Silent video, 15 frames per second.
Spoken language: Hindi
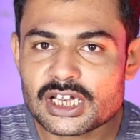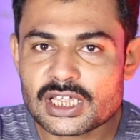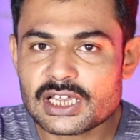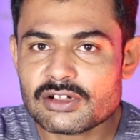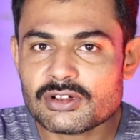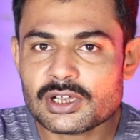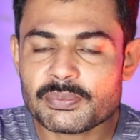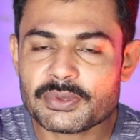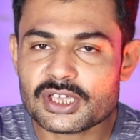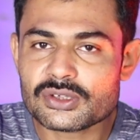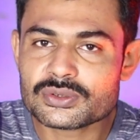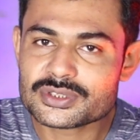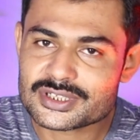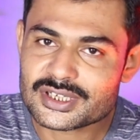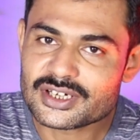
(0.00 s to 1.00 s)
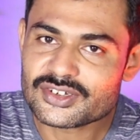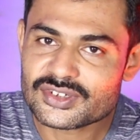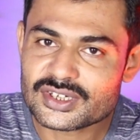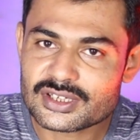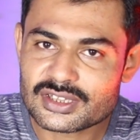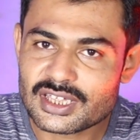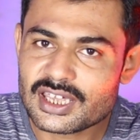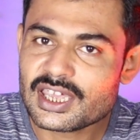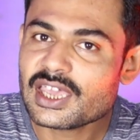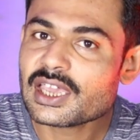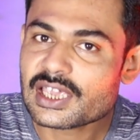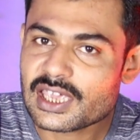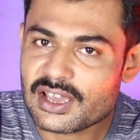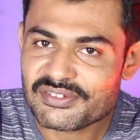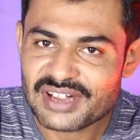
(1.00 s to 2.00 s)
बड़े लेवल पे यूज कर सकते
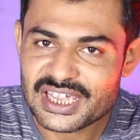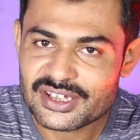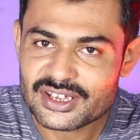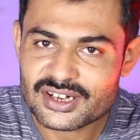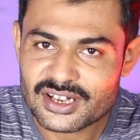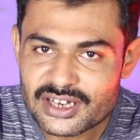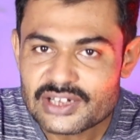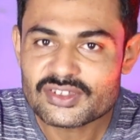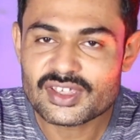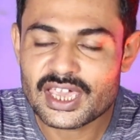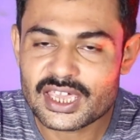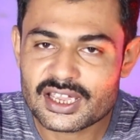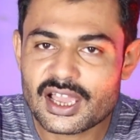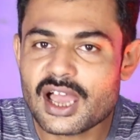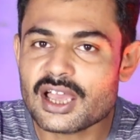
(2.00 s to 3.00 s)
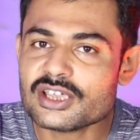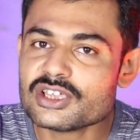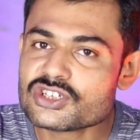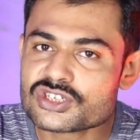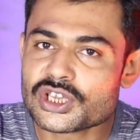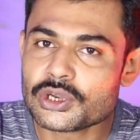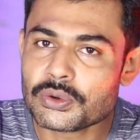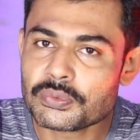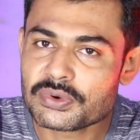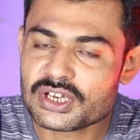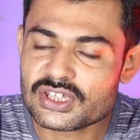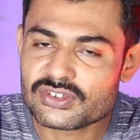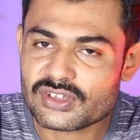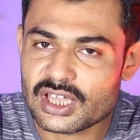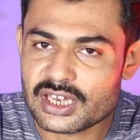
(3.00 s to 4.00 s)
हैं क्या वायर हट जाएगा इसके ऊपर
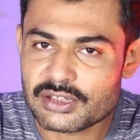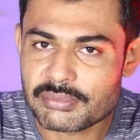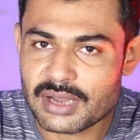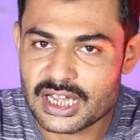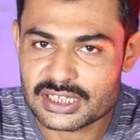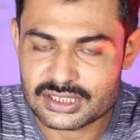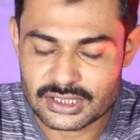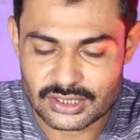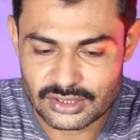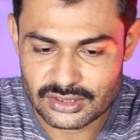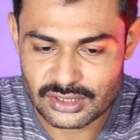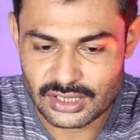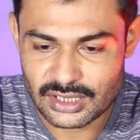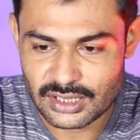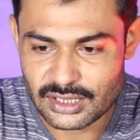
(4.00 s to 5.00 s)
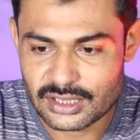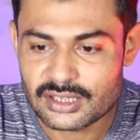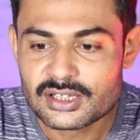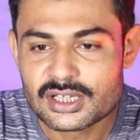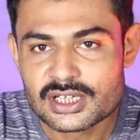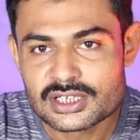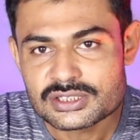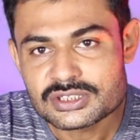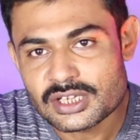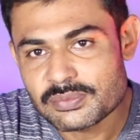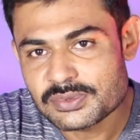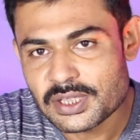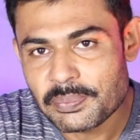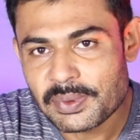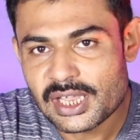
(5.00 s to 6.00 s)
ही सारी बात करते हैं
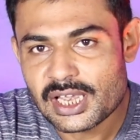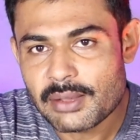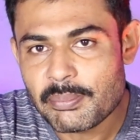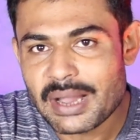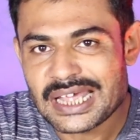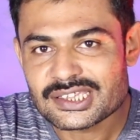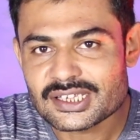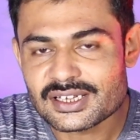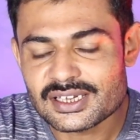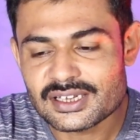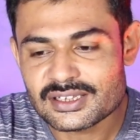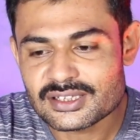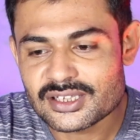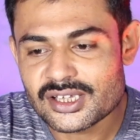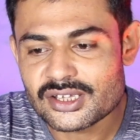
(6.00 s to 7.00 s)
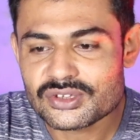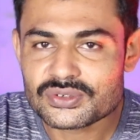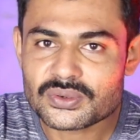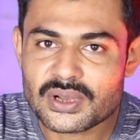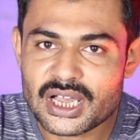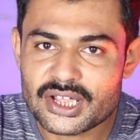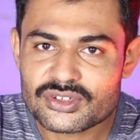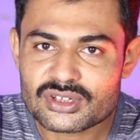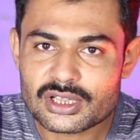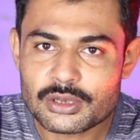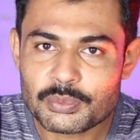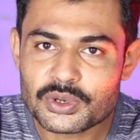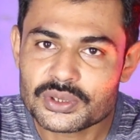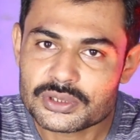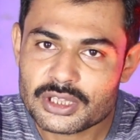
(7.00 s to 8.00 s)
सबसे पहले बात कर लेते हैं जो आजकल
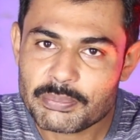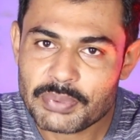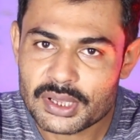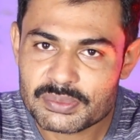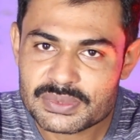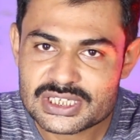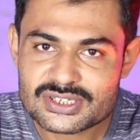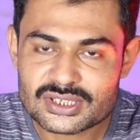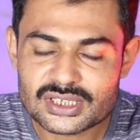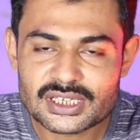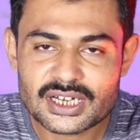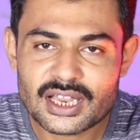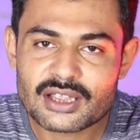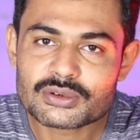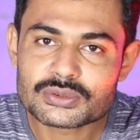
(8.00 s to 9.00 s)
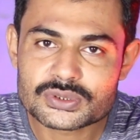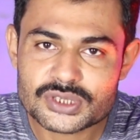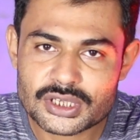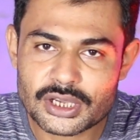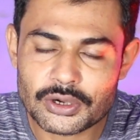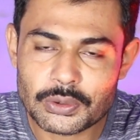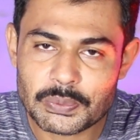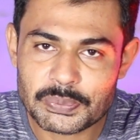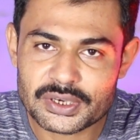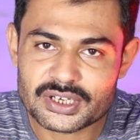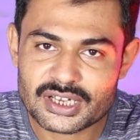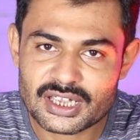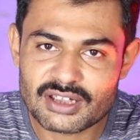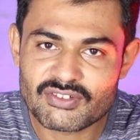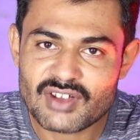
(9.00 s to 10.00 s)
बहुत ही फेमस चल रहा है उसके ऊपर
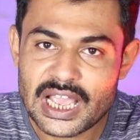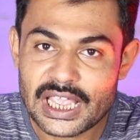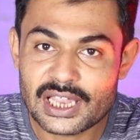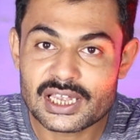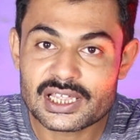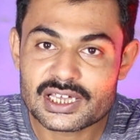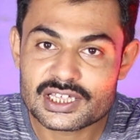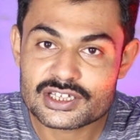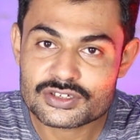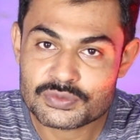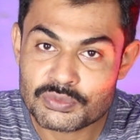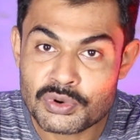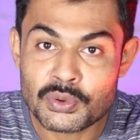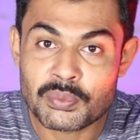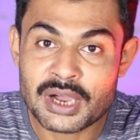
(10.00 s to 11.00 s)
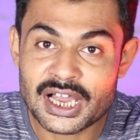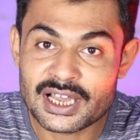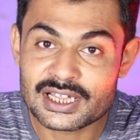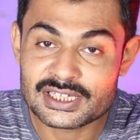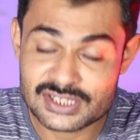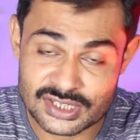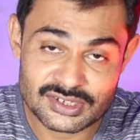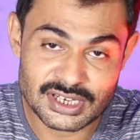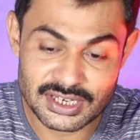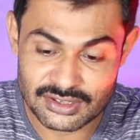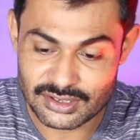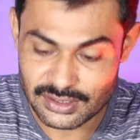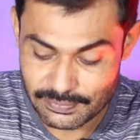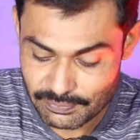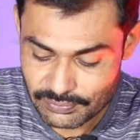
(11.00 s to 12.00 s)
के वायरलेस मोबाइल
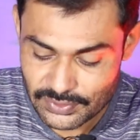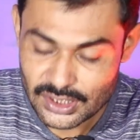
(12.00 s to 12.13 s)
चार्जिंग